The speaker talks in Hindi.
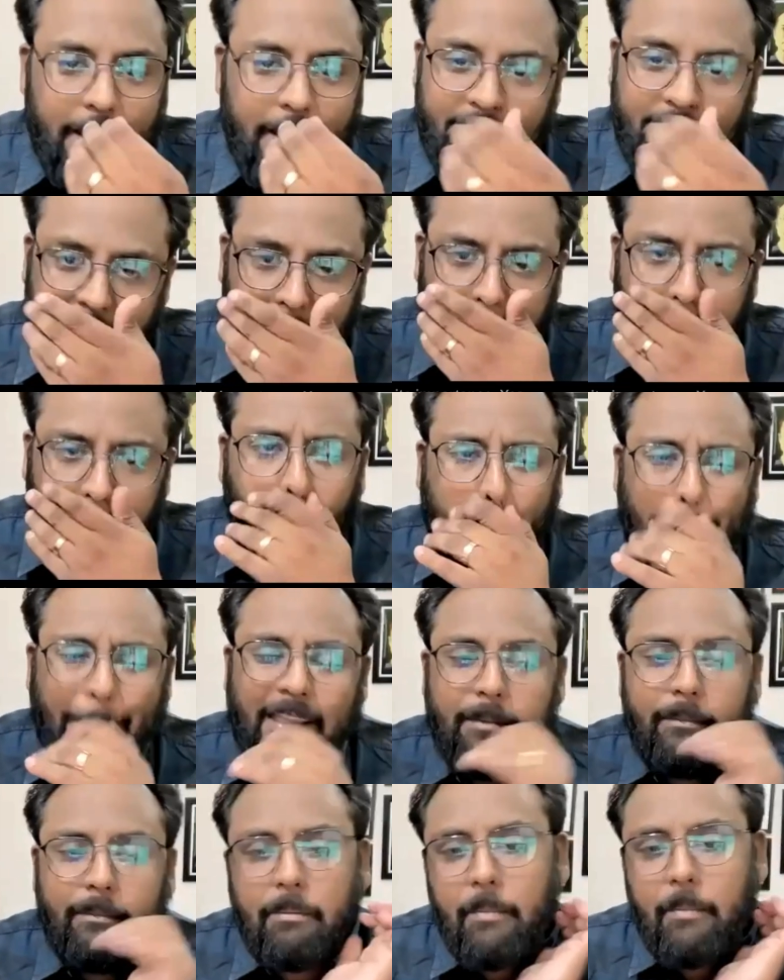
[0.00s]
है इसकी
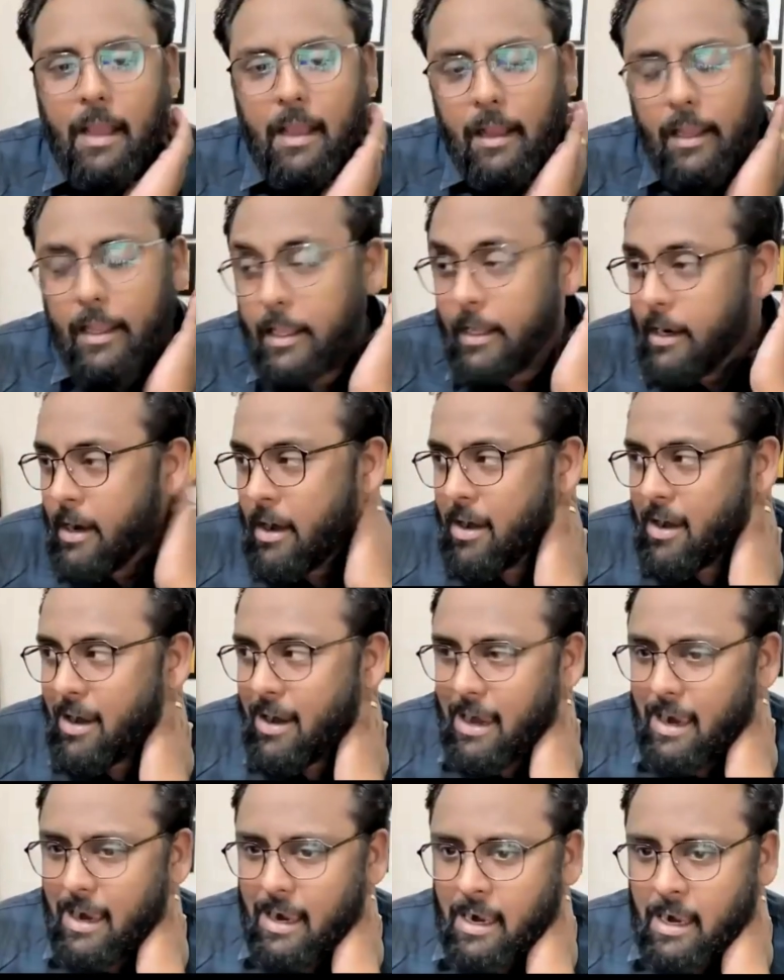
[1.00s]
इंपॉर्टेंस समझ में आ गई
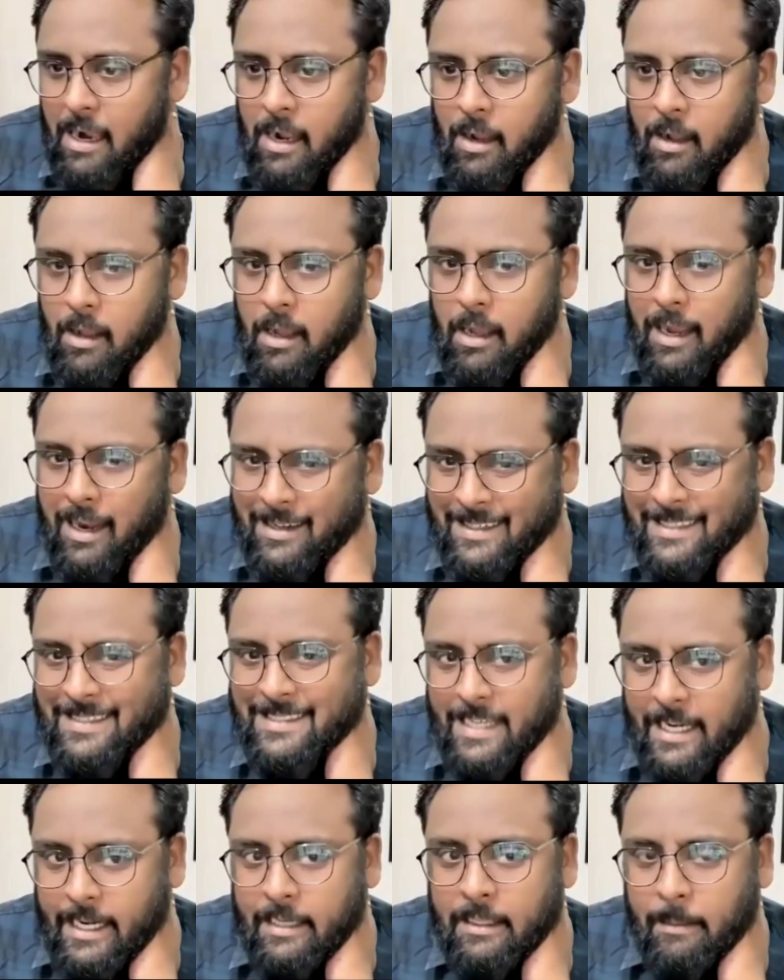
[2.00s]

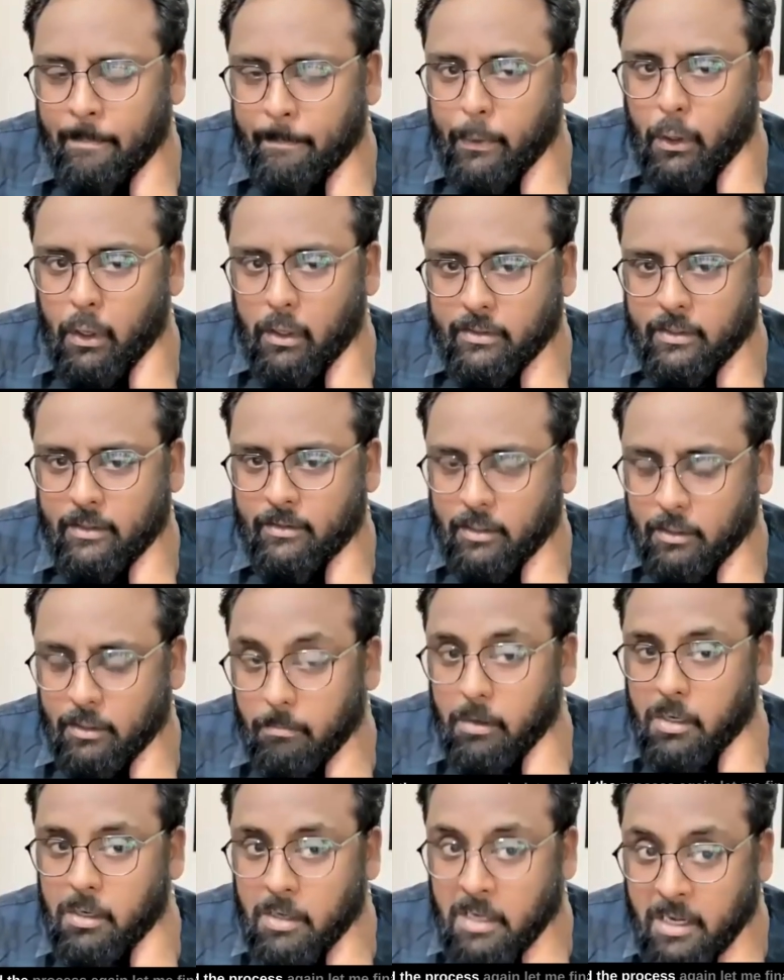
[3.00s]
अंडरस्टैंड द प्रोसेस
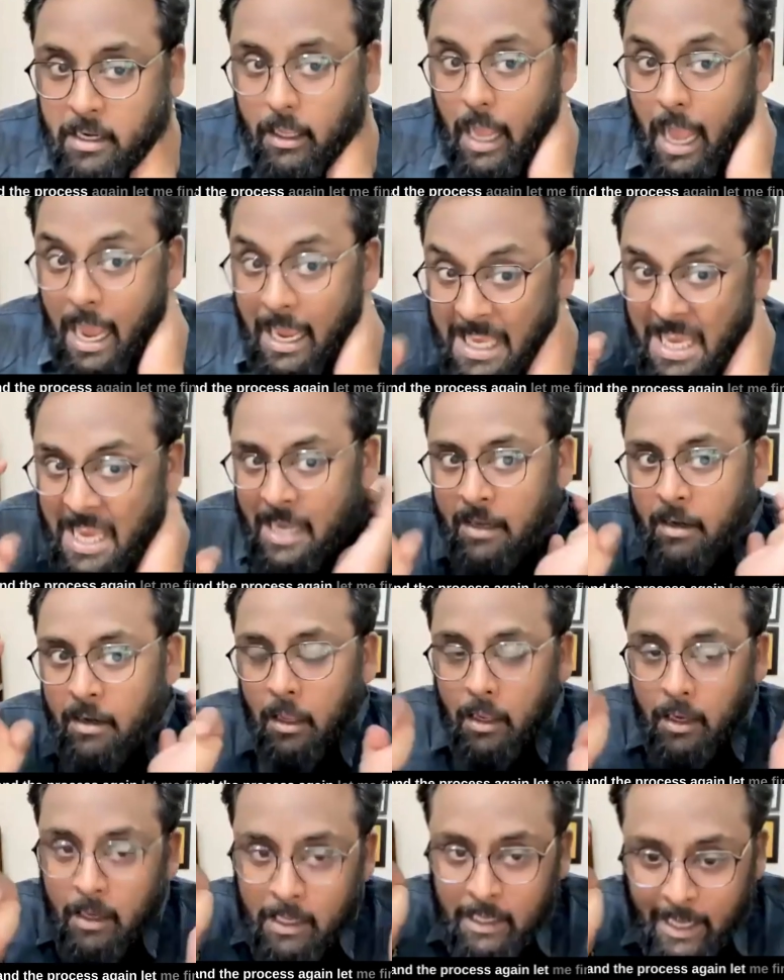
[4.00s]
अगेन
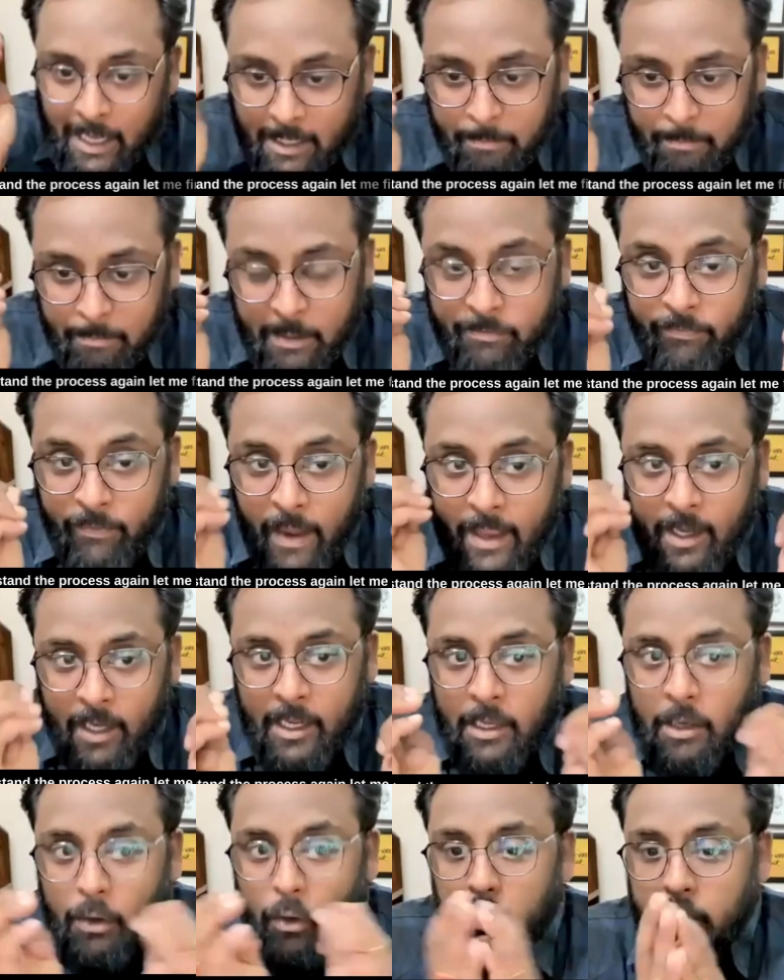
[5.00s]
लेट मी
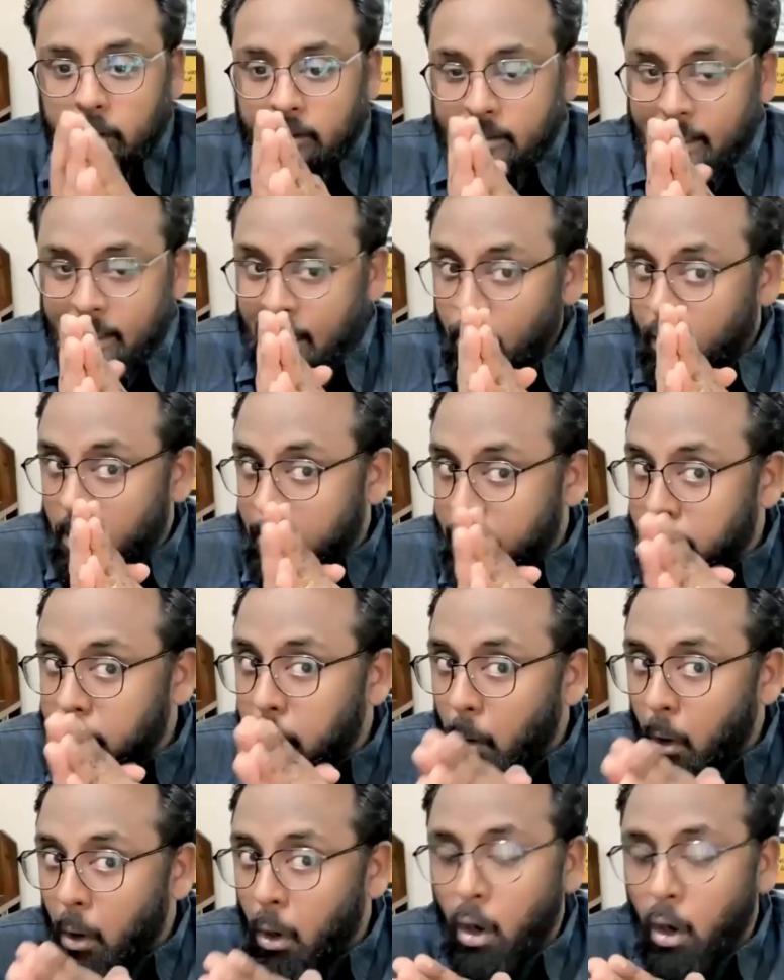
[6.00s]
फाइनली कोट दिस लाइन और ये
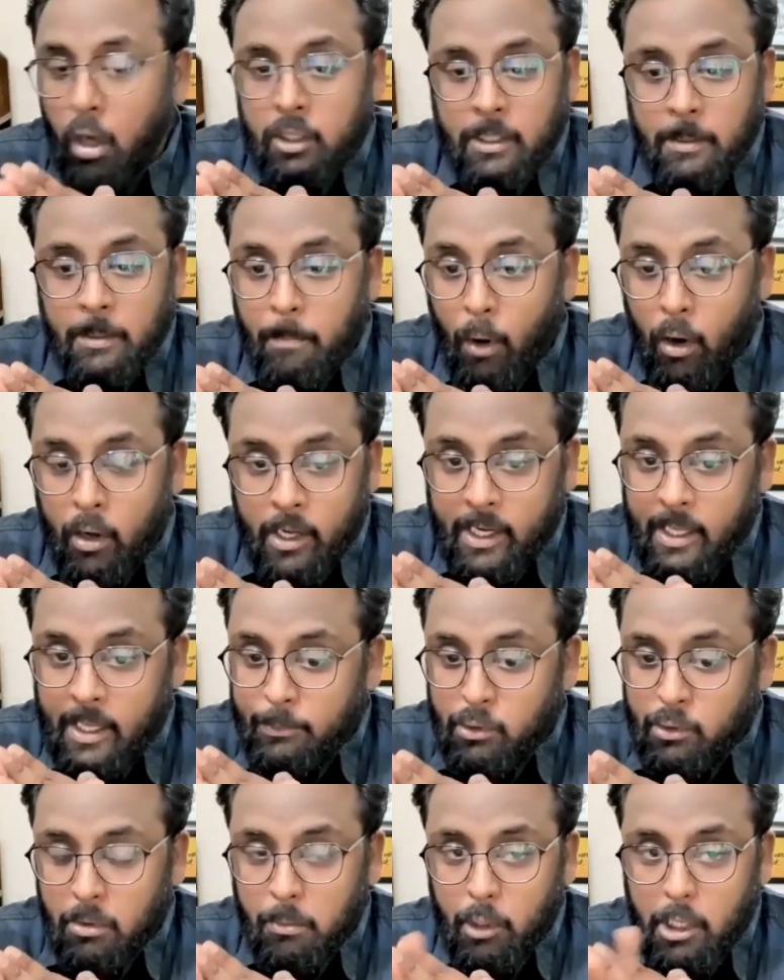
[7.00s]
बहुत इंपॉर्टेंट है
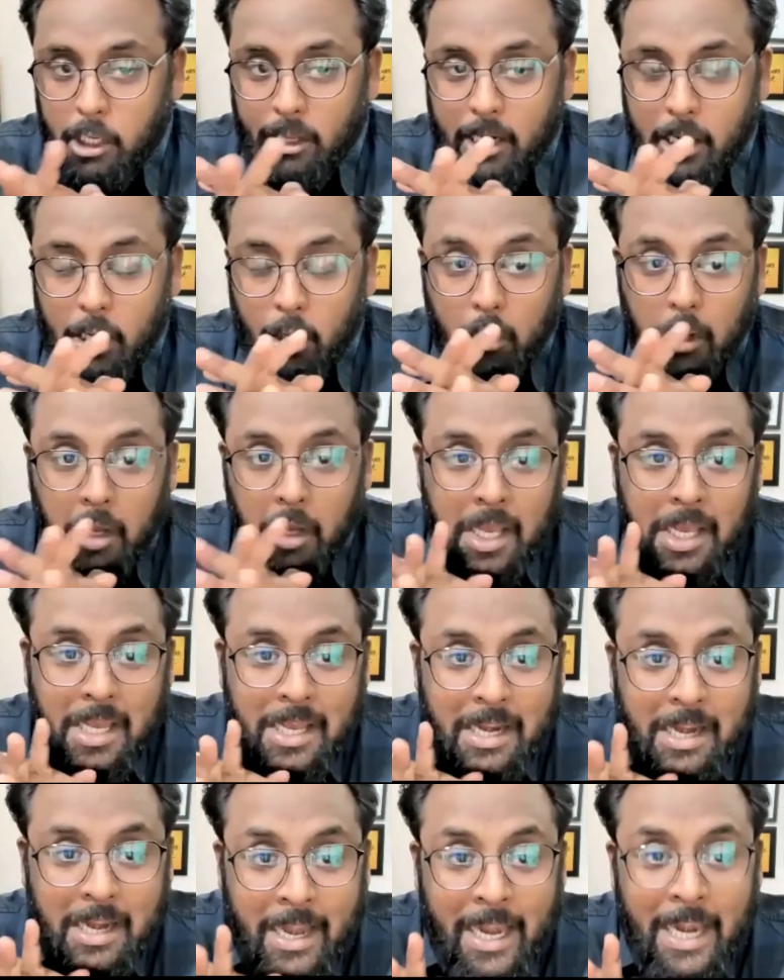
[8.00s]
आप जो मैं बोलने वाला
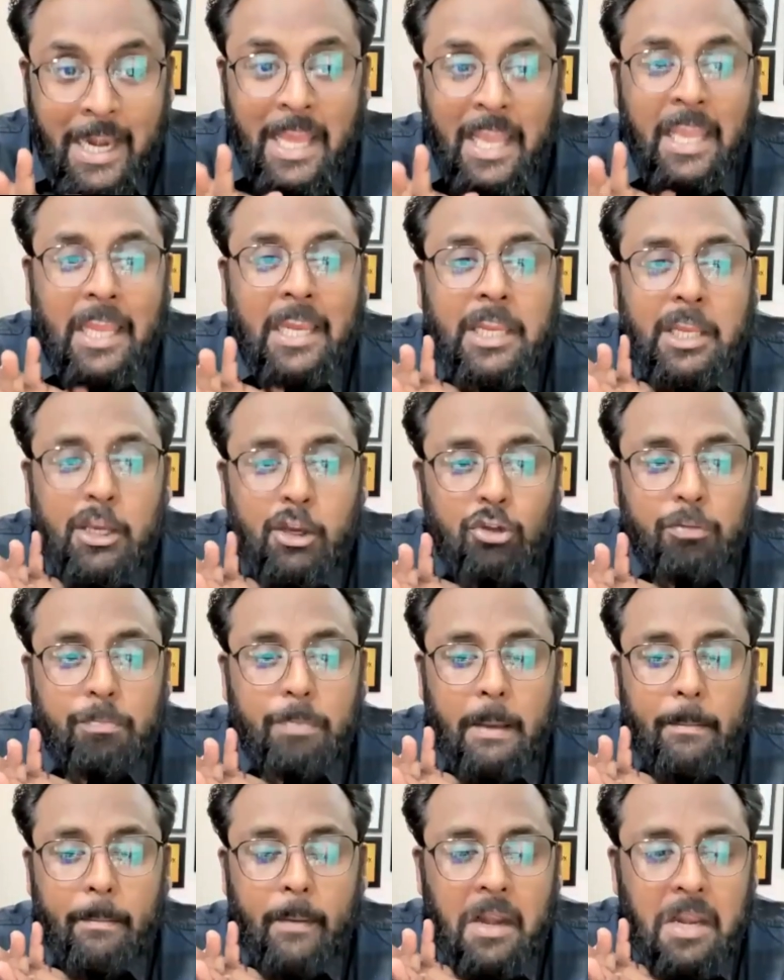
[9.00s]
हूँ रीडिंग न्यूज
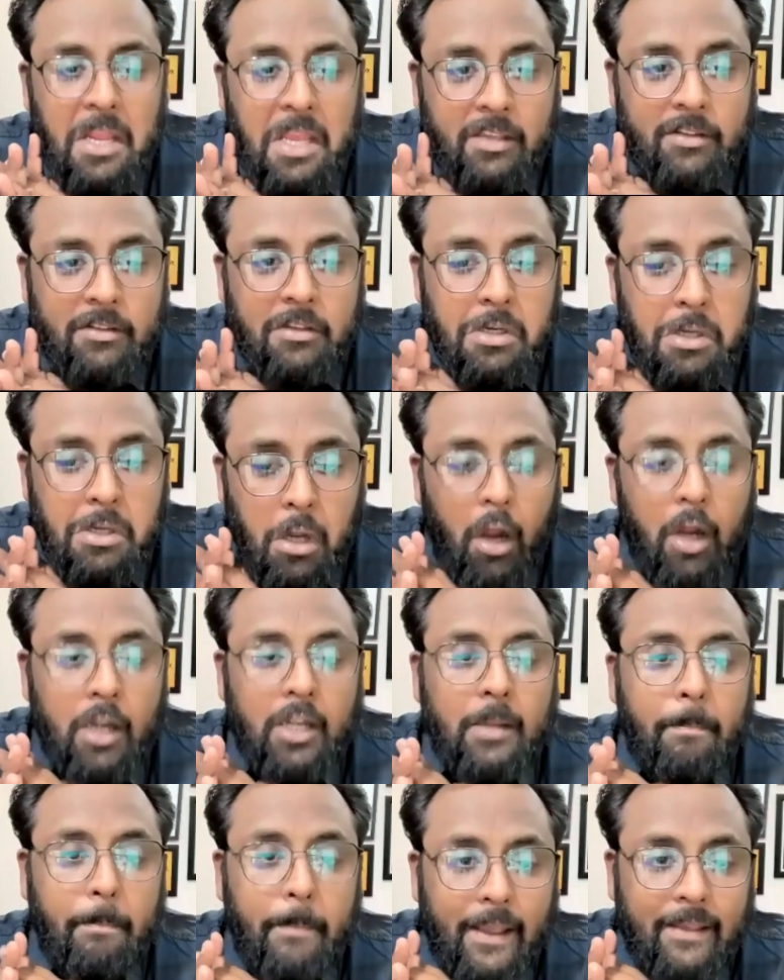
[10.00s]
पेपर इज
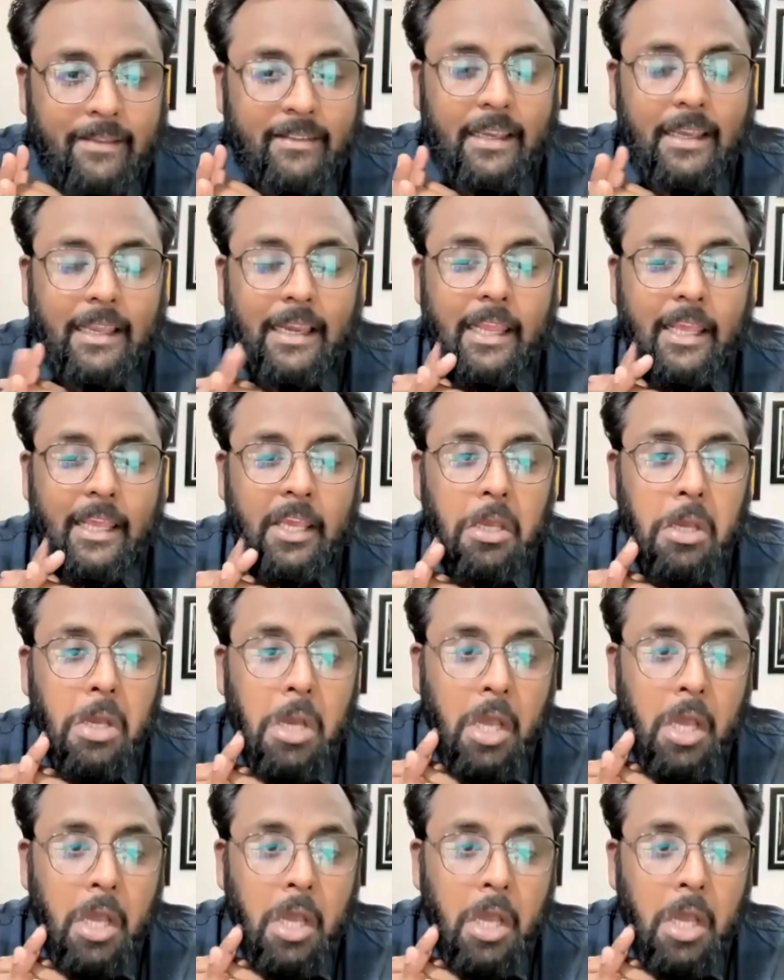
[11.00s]
नॉट बेसिकली